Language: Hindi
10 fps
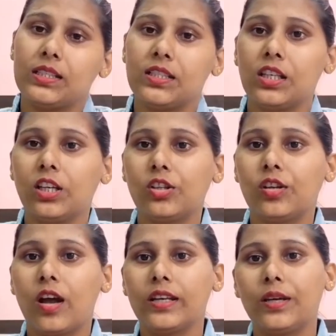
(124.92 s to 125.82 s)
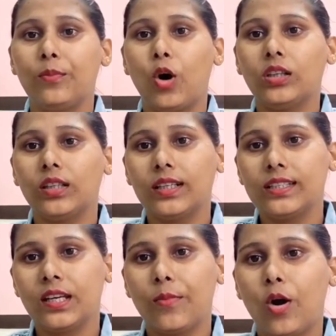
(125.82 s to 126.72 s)
प्रेगनेंसी के दौरान ये बहुत
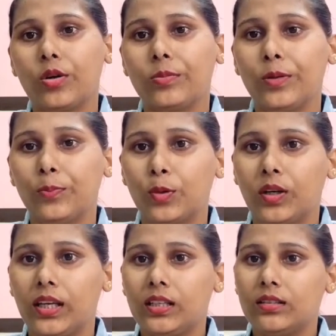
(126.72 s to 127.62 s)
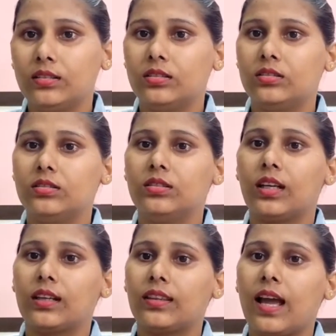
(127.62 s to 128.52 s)
रिच अमाउंट में प्रोटीन
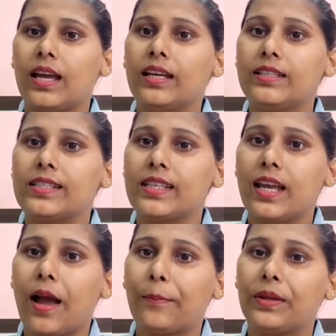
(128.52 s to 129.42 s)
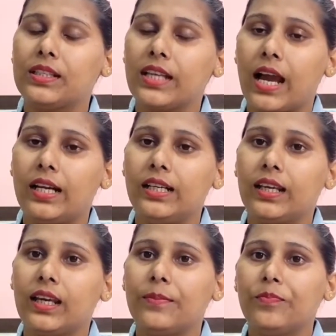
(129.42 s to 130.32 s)
रखता है जिससे आपके
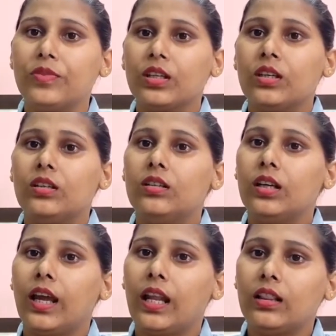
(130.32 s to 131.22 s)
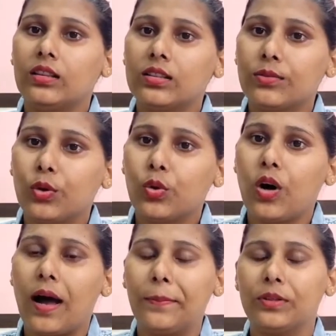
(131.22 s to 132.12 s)
चाइल्ड के हेल्थ को
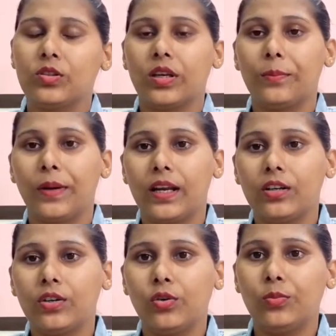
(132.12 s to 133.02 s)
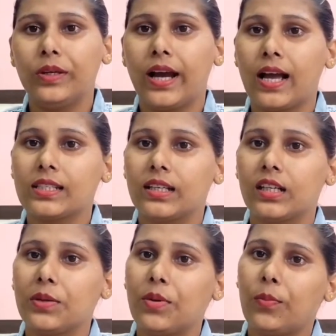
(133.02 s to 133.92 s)
आप इसके ब्रेन को विकास
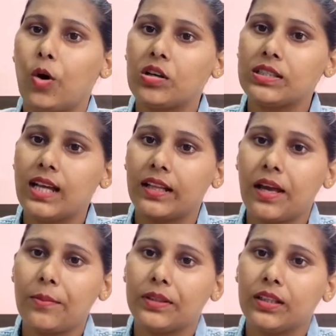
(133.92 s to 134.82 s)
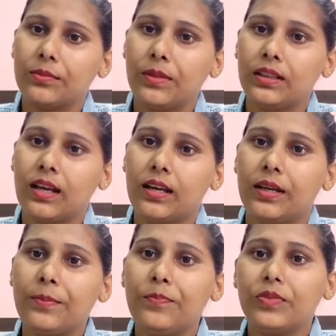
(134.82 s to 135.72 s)
करने में बहुत ज़्यादा मदद मिलता
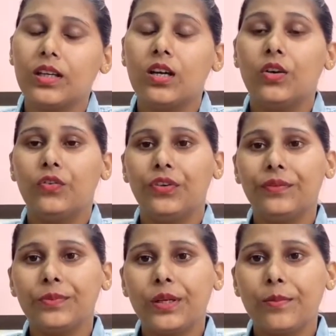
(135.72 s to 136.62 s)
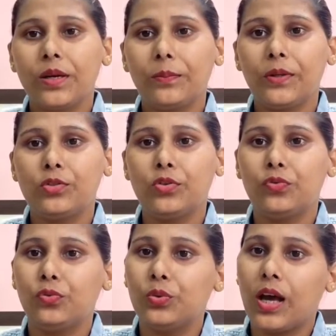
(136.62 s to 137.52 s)
है फिफ्थ नंबर पे जो
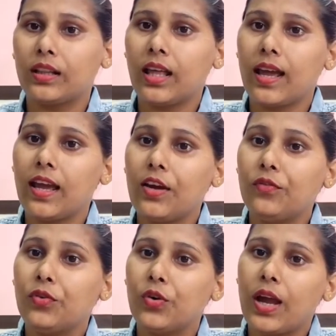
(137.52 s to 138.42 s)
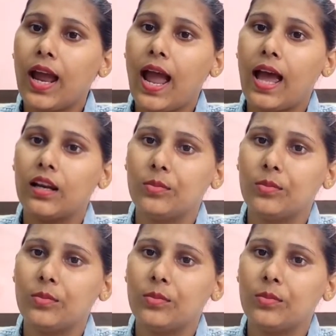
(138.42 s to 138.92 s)
फूड आता है वो है